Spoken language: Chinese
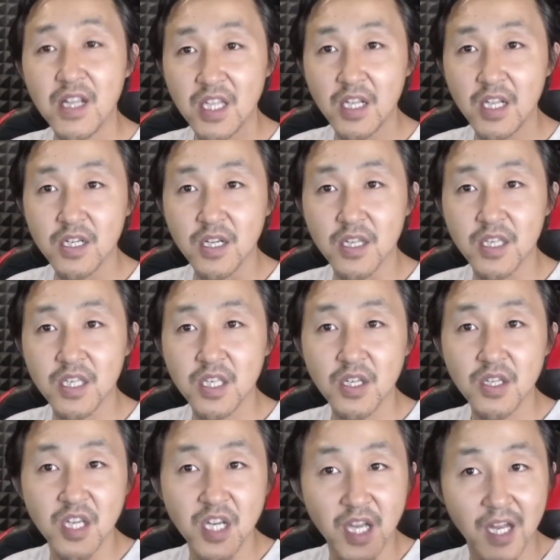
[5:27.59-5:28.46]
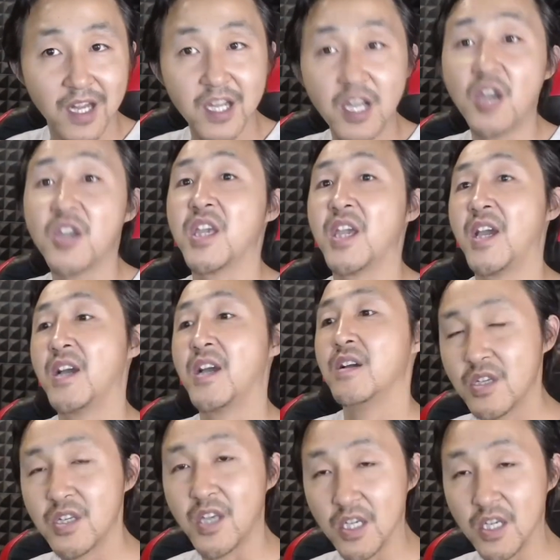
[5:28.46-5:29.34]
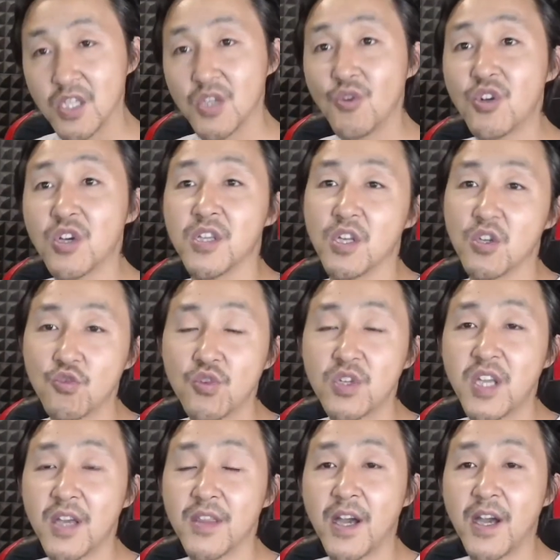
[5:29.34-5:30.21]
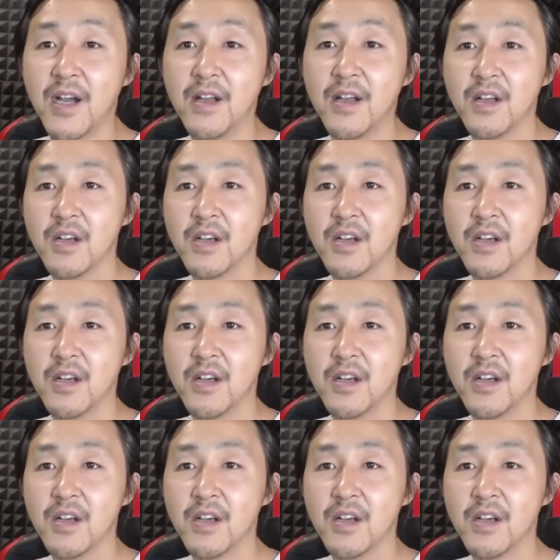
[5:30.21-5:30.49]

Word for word: 它这个经济很亮眼，也是有可能出现的。